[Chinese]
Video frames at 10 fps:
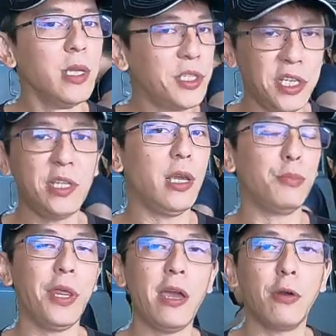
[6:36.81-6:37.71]
经理也
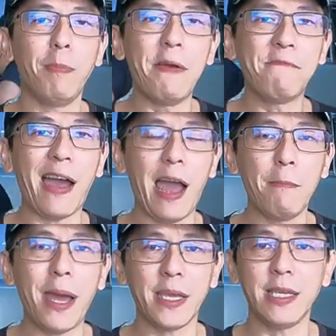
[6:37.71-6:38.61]
不太有办法安
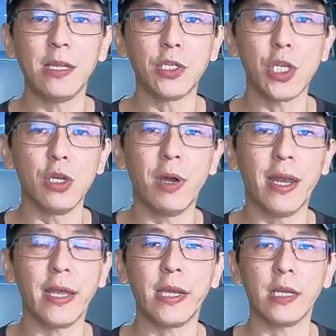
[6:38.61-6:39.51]
排一样的车款
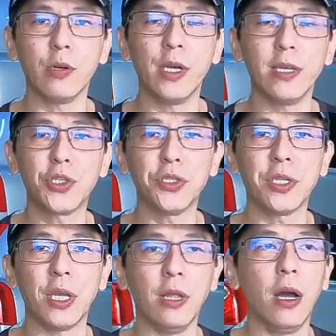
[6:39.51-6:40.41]
来给各位来试
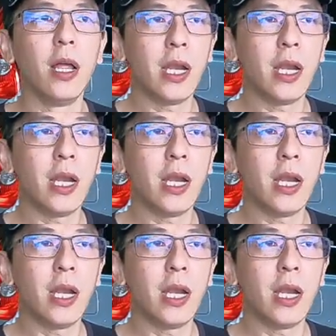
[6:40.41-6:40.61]
乘哈。